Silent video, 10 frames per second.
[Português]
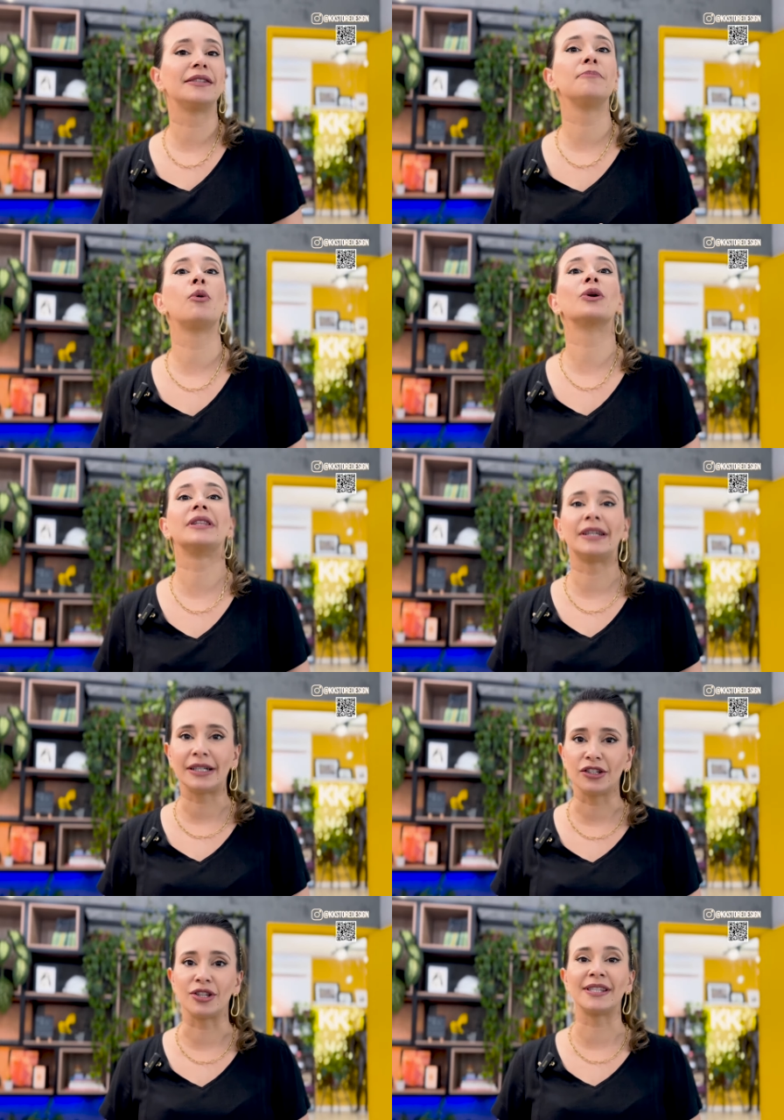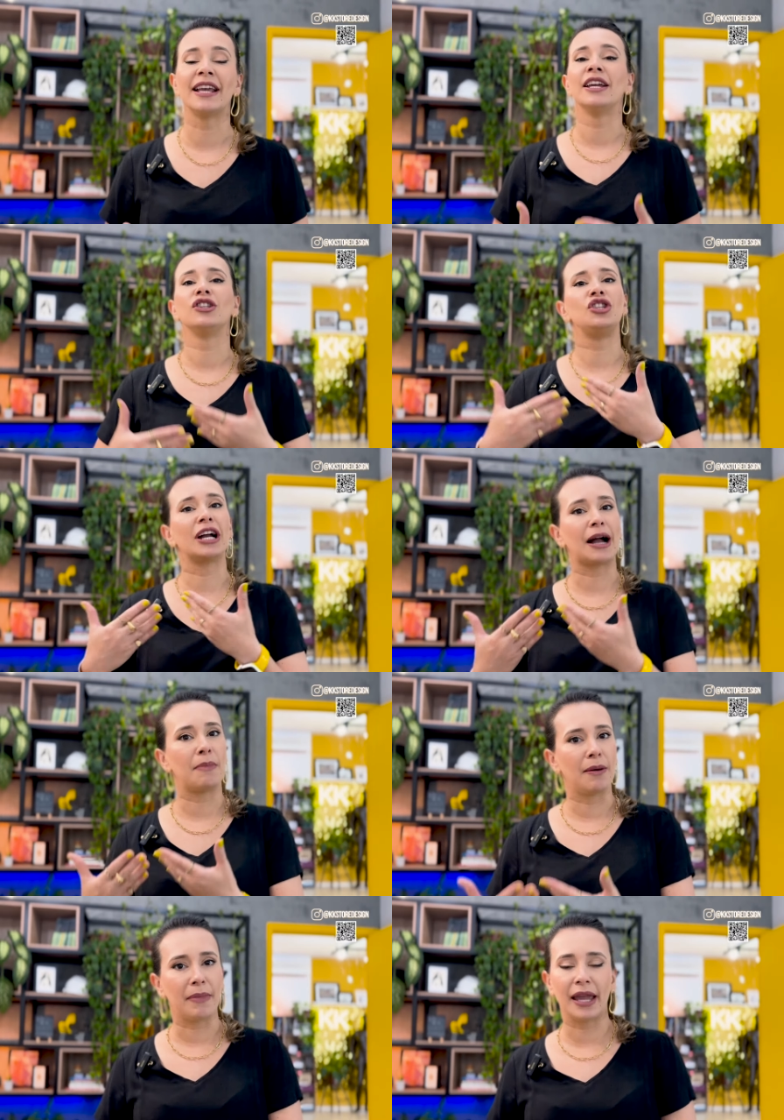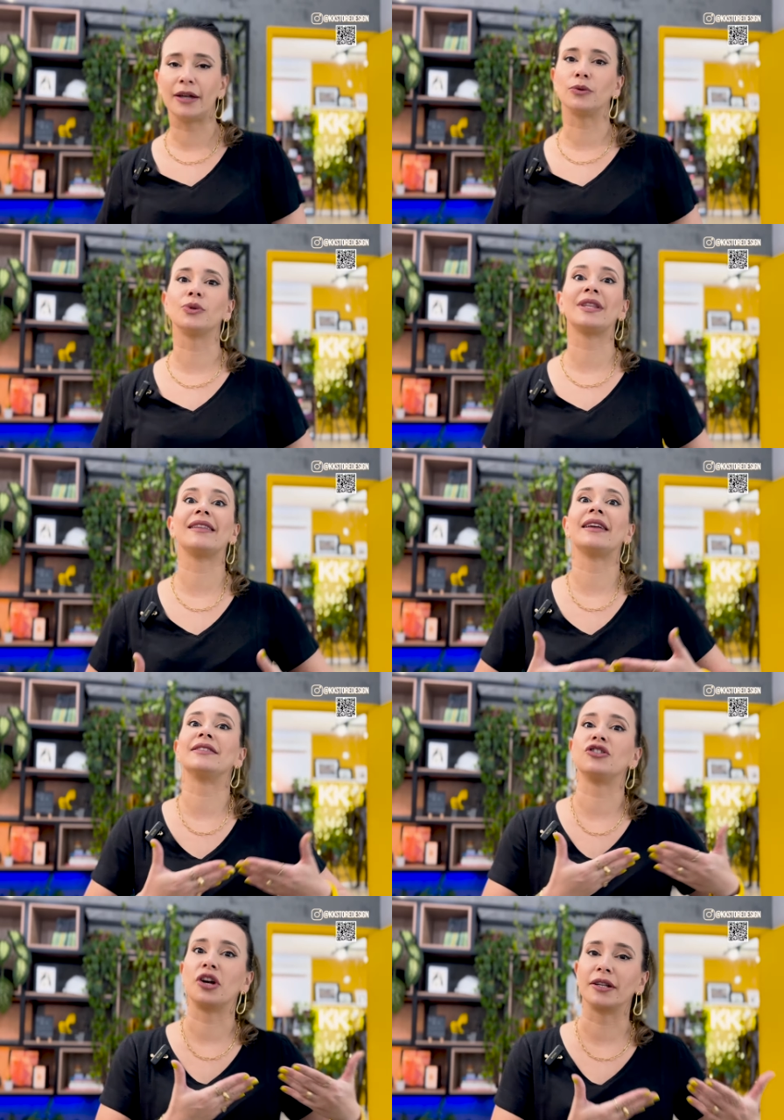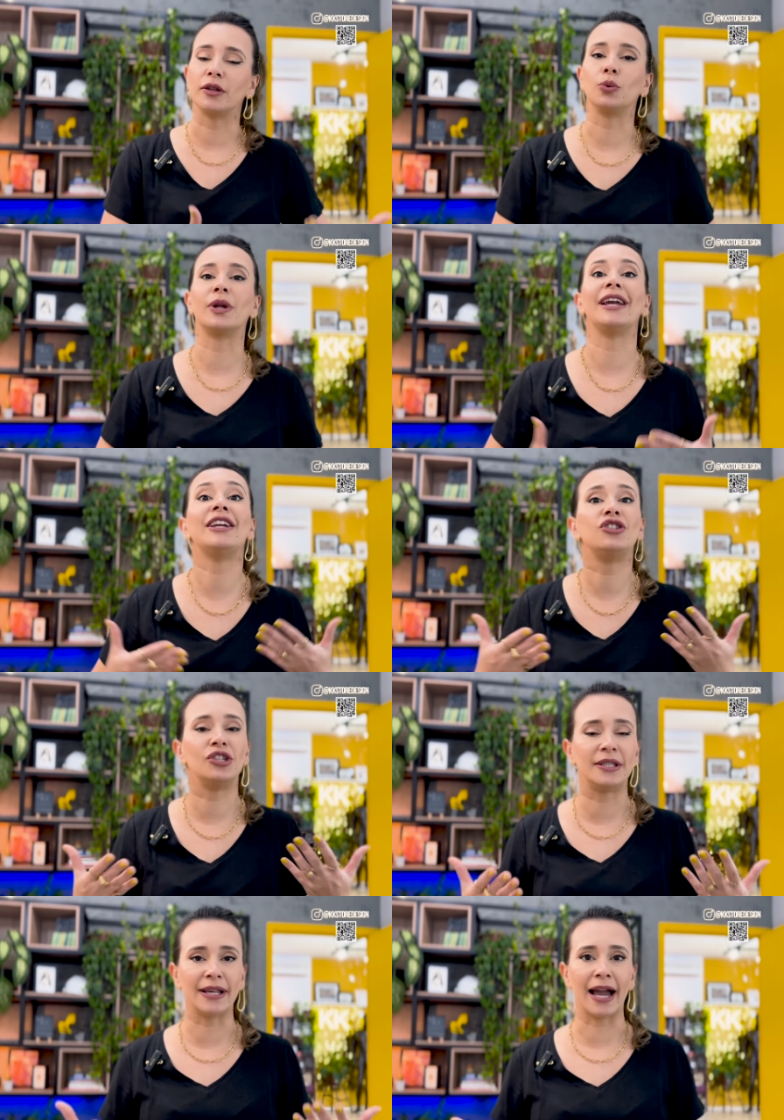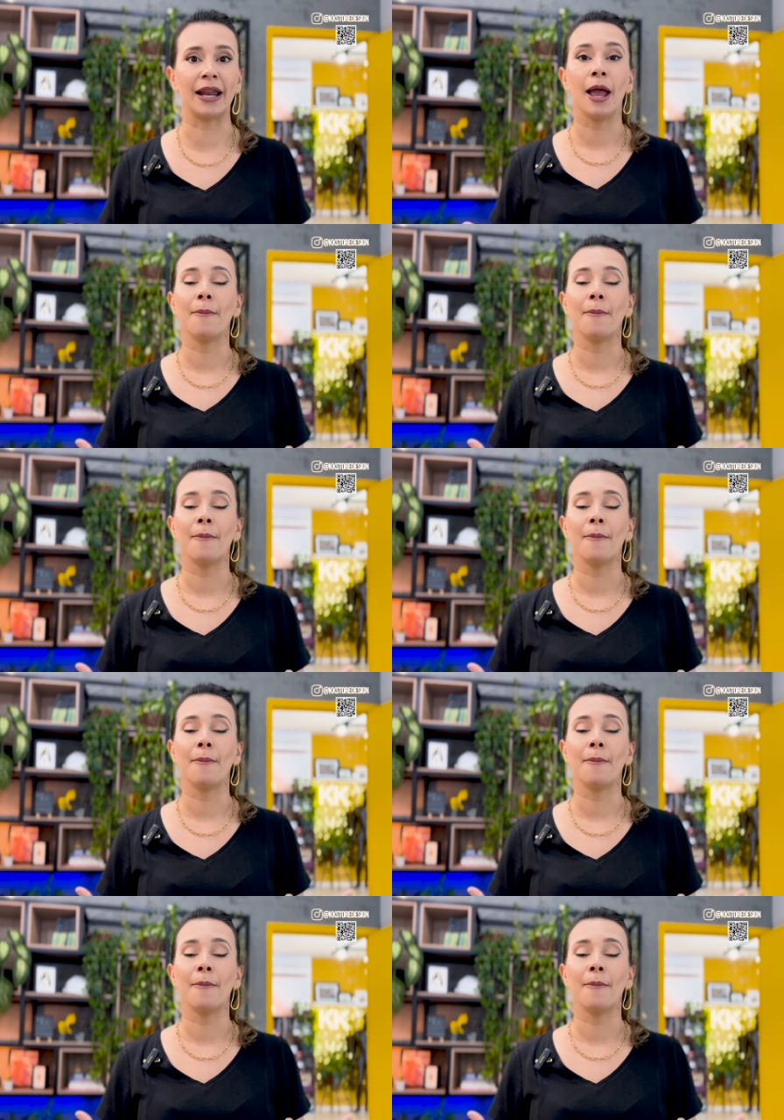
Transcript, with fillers: importantes de acabamentos, tendências de arquitetura e de design,